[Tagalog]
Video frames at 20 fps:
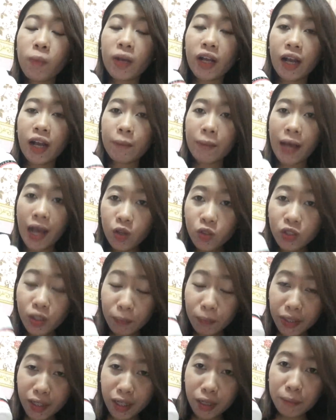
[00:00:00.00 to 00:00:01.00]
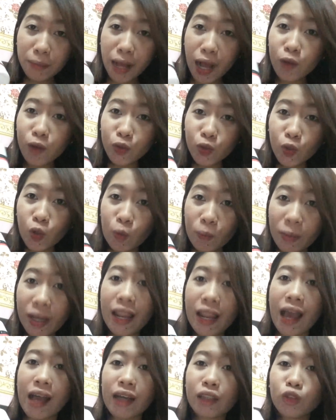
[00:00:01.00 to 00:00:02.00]
Pagkabago na pagkabangon ko pa
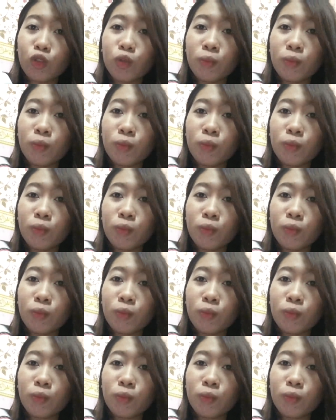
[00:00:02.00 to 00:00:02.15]
lang,